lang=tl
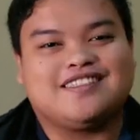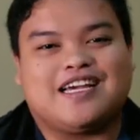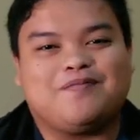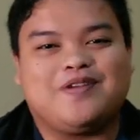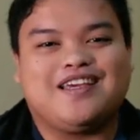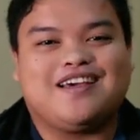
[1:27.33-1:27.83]

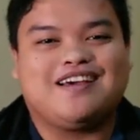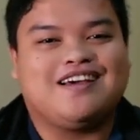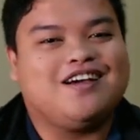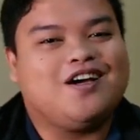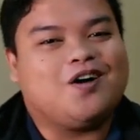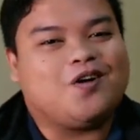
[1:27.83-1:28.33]
Sabi niya,
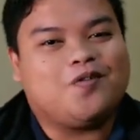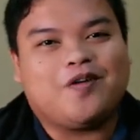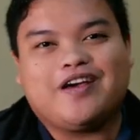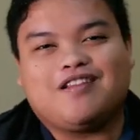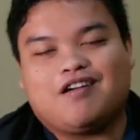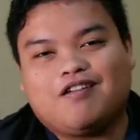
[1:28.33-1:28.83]
Oh,
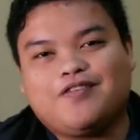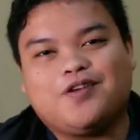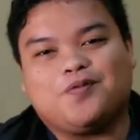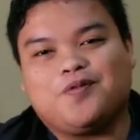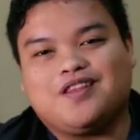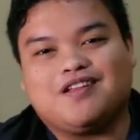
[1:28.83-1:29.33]
I love
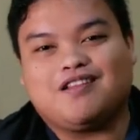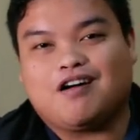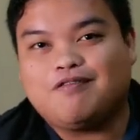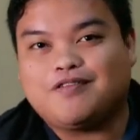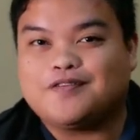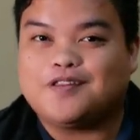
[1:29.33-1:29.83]
you with the
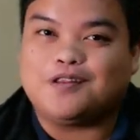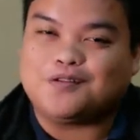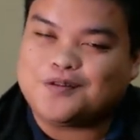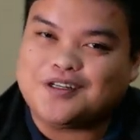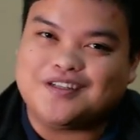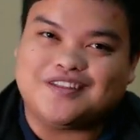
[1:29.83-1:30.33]
love of the
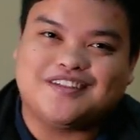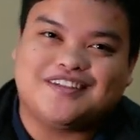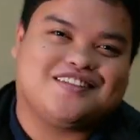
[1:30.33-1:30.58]
Lord.